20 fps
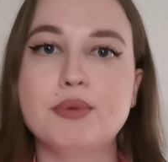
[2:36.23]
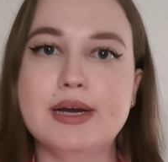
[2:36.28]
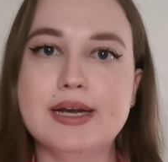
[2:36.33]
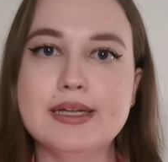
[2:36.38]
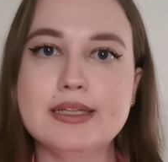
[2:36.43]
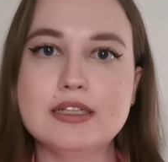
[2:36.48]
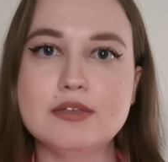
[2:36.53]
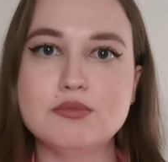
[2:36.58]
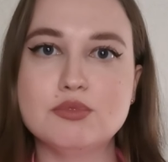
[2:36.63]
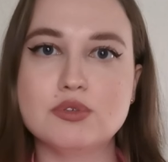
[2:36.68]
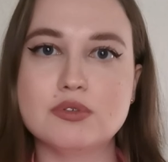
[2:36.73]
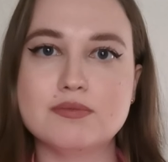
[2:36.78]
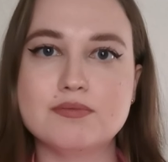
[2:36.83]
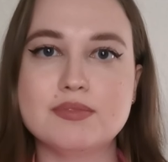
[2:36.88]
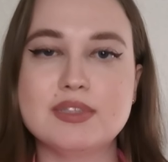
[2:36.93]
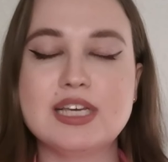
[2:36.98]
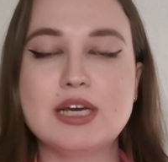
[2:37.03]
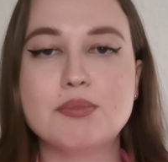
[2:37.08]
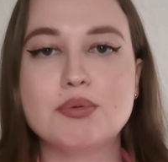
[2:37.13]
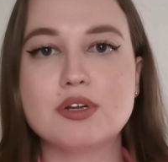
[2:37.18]
Поэтому
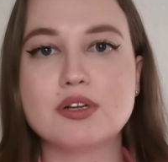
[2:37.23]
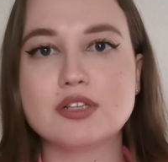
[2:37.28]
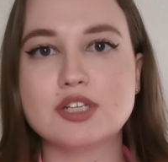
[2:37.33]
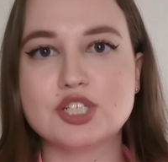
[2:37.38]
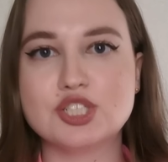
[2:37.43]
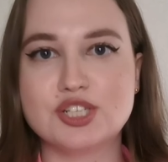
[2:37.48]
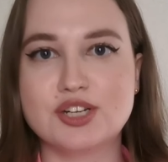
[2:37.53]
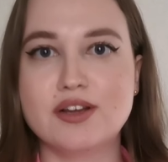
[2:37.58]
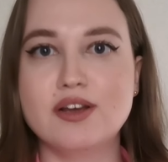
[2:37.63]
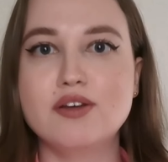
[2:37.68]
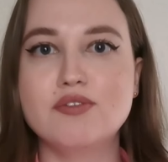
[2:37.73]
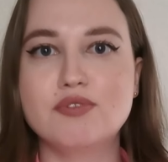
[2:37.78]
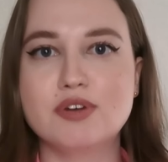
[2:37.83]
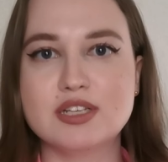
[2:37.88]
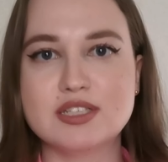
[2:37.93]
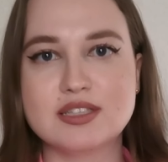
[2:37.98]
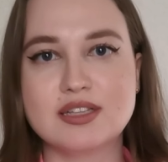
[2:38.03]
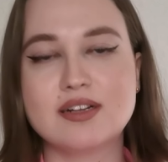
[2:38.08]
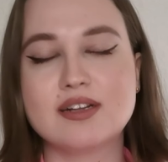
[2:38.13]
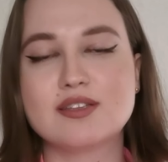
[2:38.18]
я приглашаю
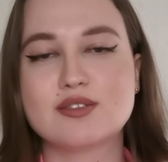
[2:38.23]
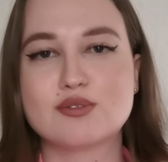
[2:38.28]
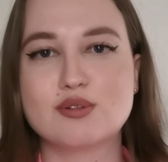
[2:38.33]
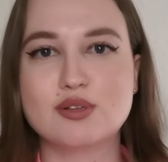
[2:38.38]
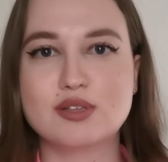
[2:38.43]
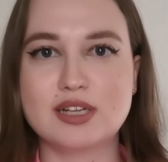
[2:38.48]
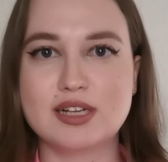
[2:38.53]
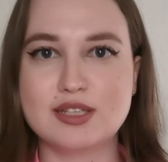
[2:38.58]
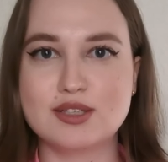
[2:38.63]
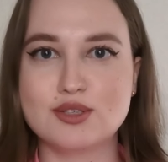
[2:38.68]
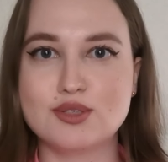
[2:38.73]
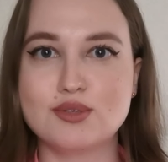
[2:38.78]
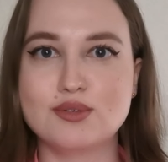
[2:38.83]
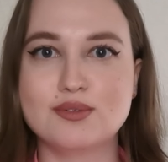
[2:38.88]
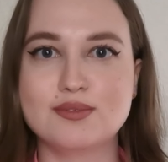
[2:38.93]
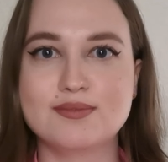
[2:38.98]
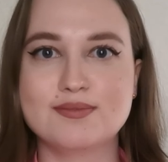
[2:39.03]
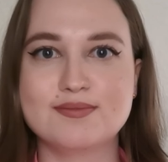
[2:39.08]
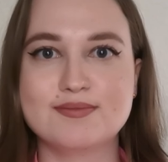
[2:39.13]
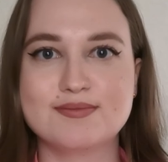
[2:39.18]
вас на
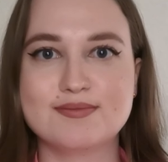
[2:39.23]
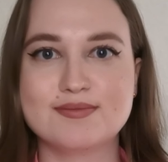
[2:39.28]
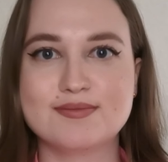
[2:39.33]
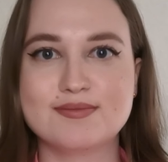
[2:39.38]
консультацию.